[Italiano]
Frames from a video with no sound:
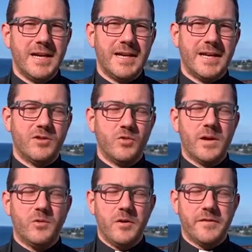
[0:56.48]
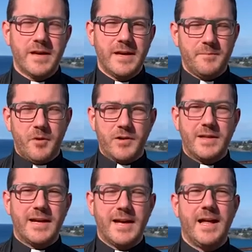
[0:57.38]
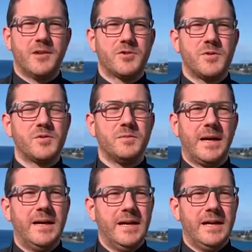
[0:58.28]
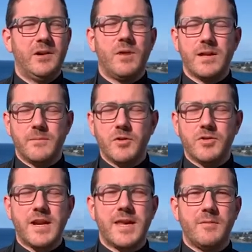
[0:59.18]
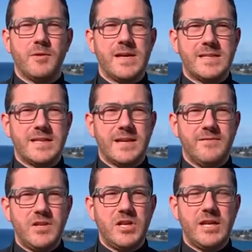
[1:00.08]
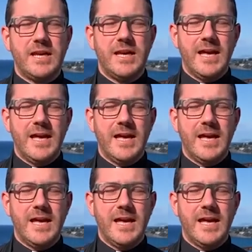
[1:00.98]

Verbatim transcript: eh, due nuove porte da calcio, insomma in qualche modo cerchiamo di essere vicini